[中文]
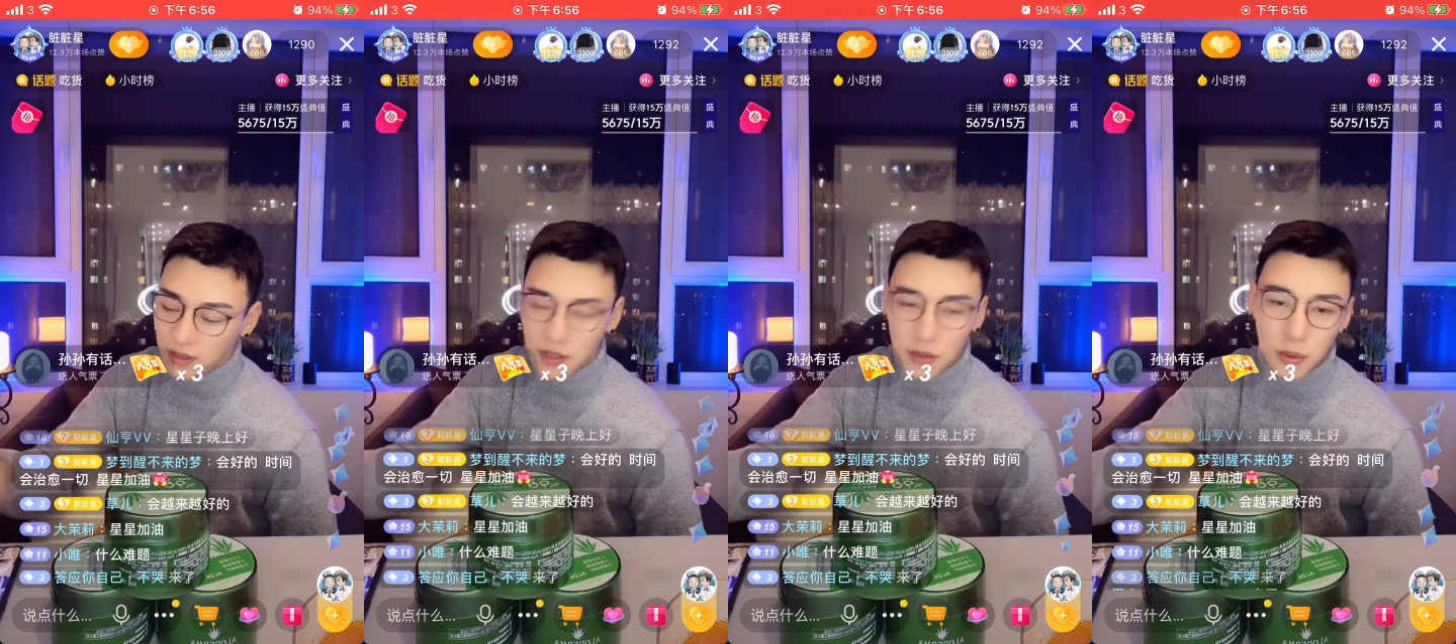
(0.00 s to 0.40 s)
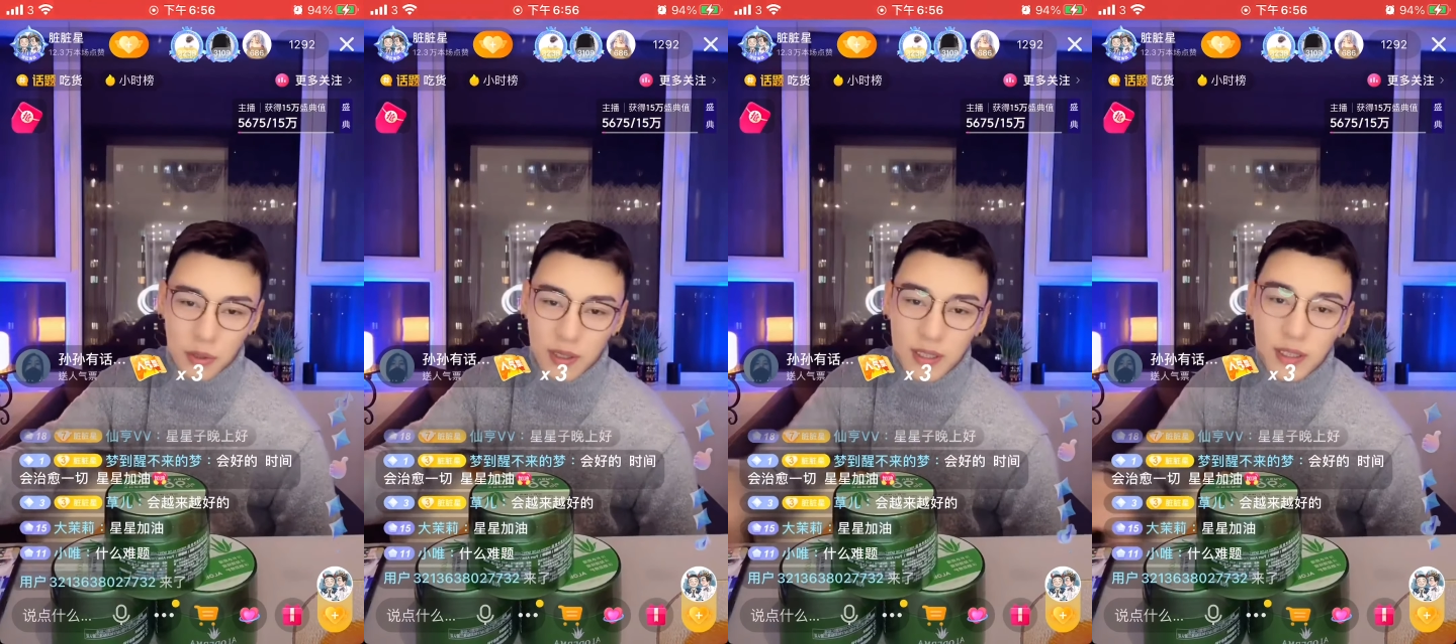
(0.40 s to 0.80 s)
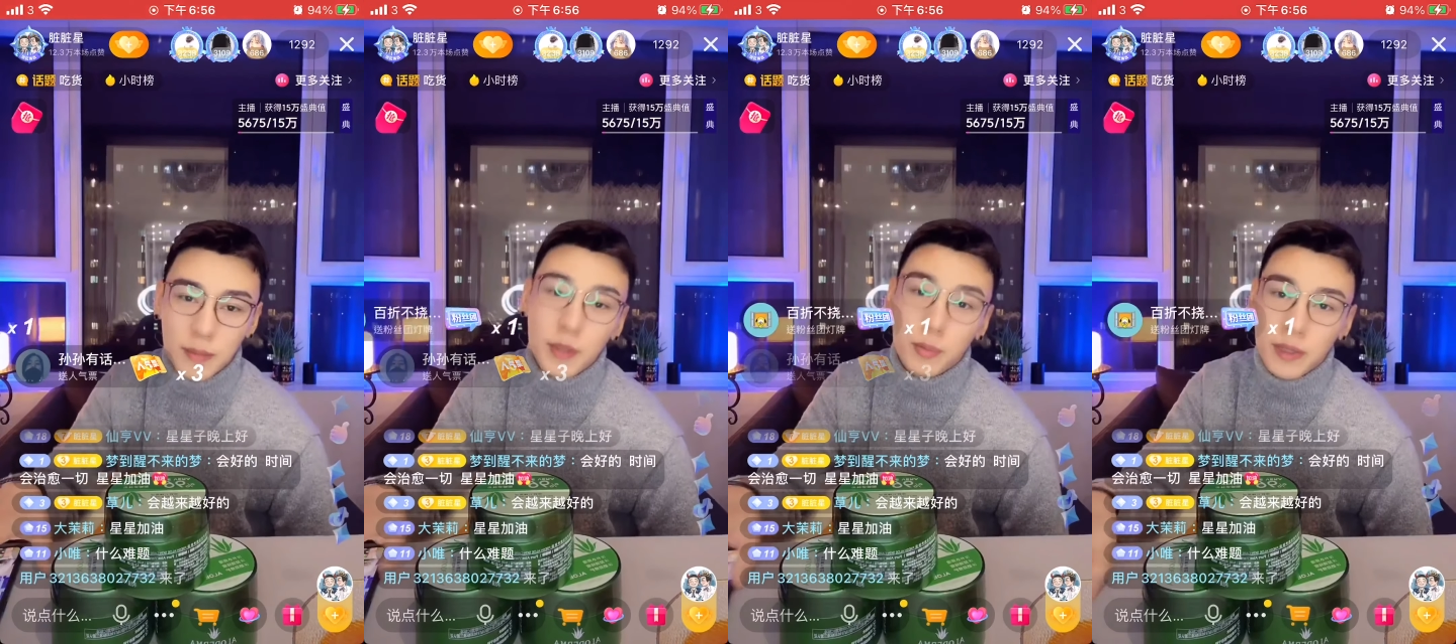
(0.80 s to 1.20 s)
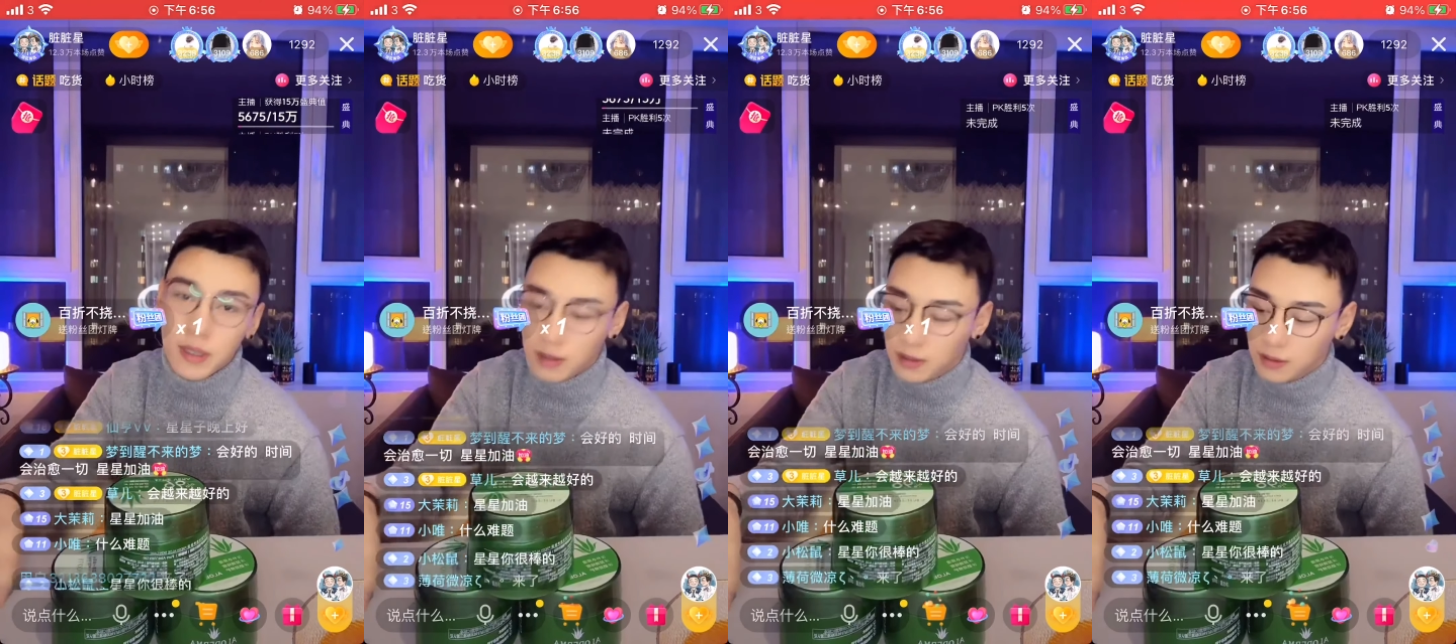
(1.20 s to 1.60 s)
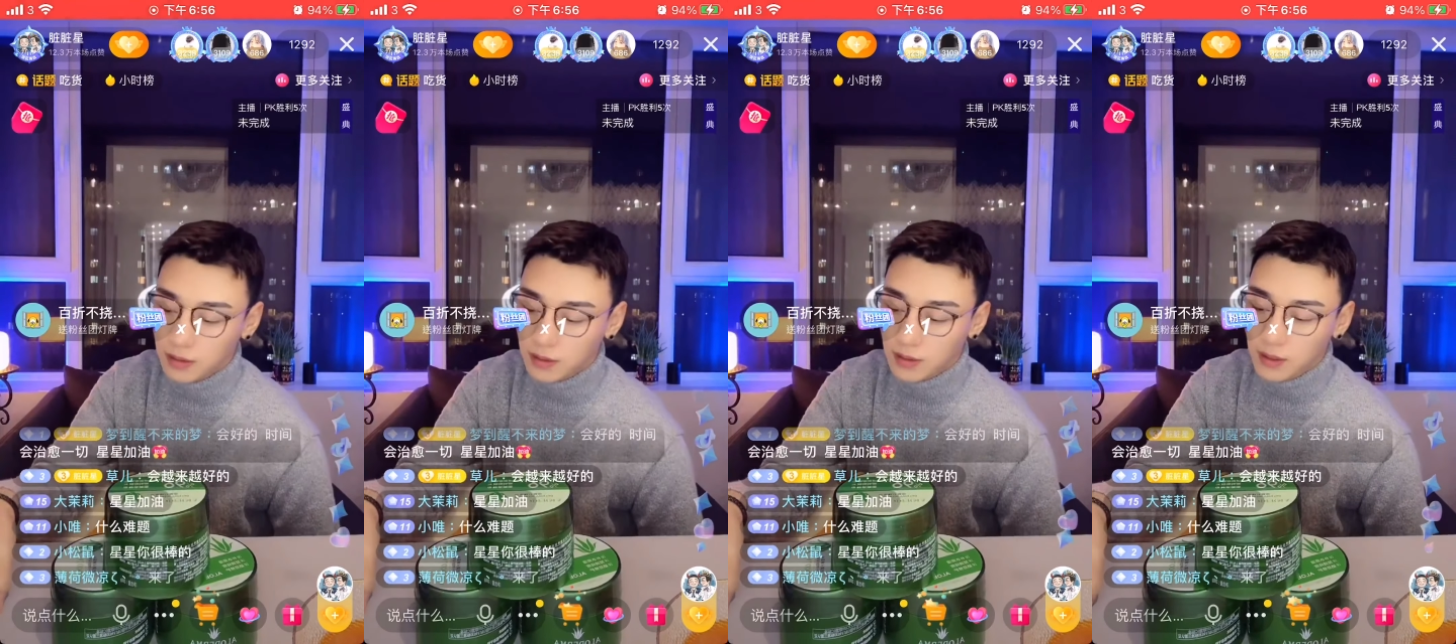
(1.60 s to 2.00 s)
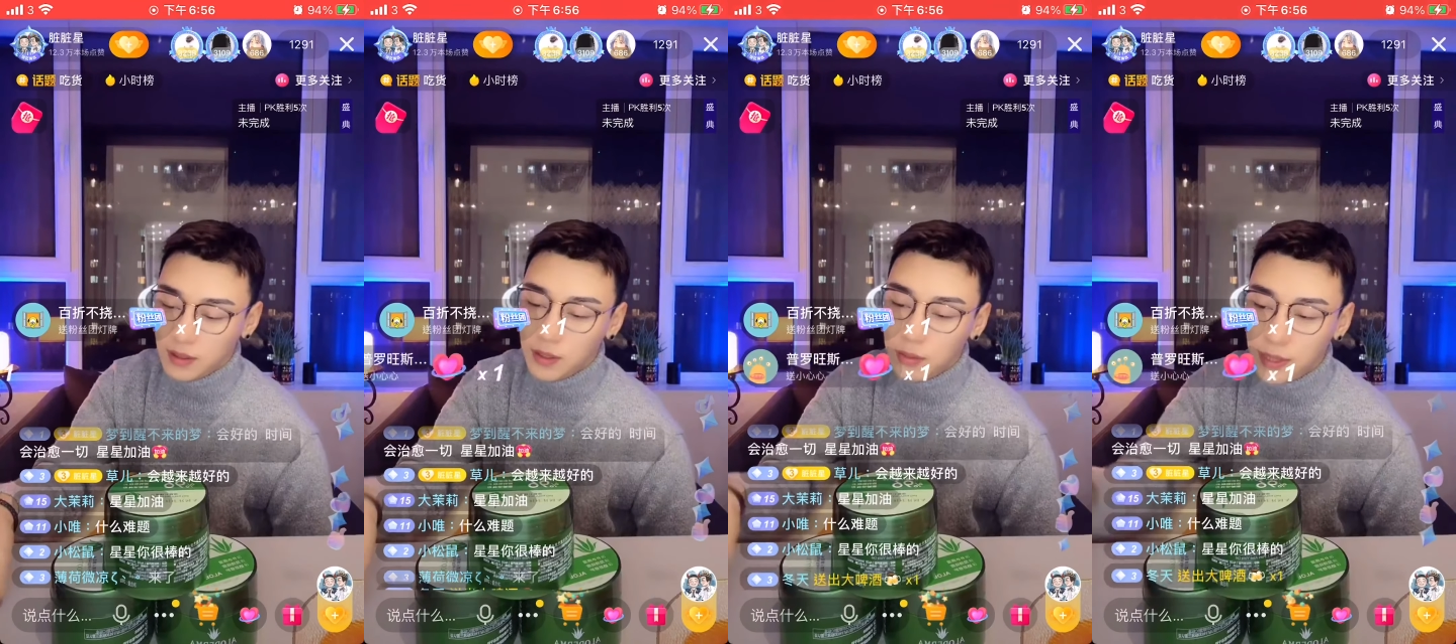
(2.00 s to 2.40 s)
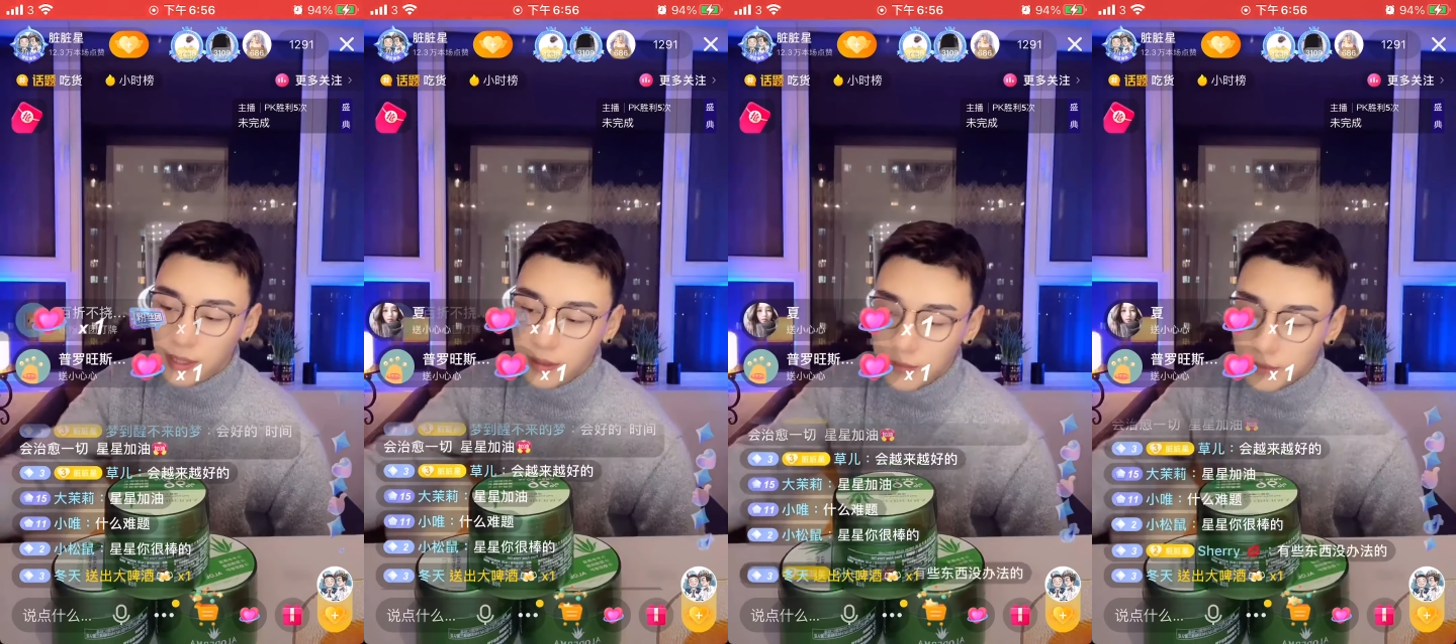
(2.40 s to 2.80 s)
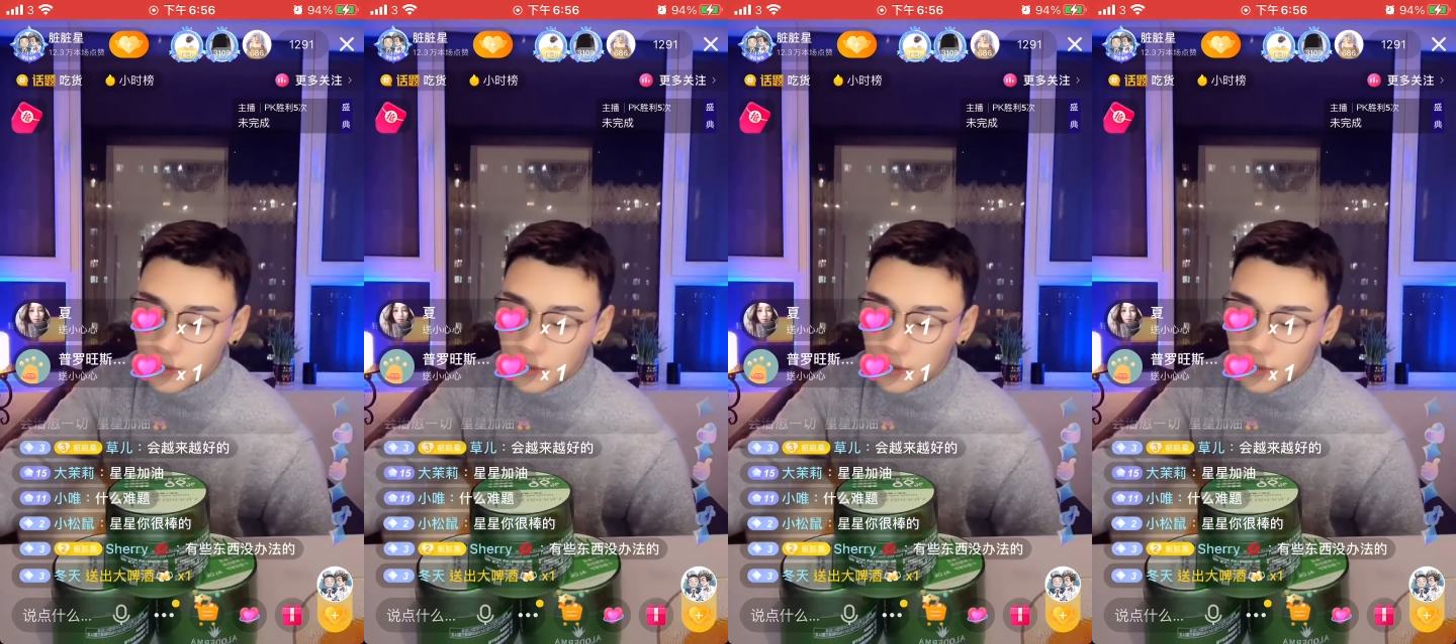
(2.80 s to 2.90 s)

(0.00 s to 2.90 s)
其实我觉得真的没有必要，因为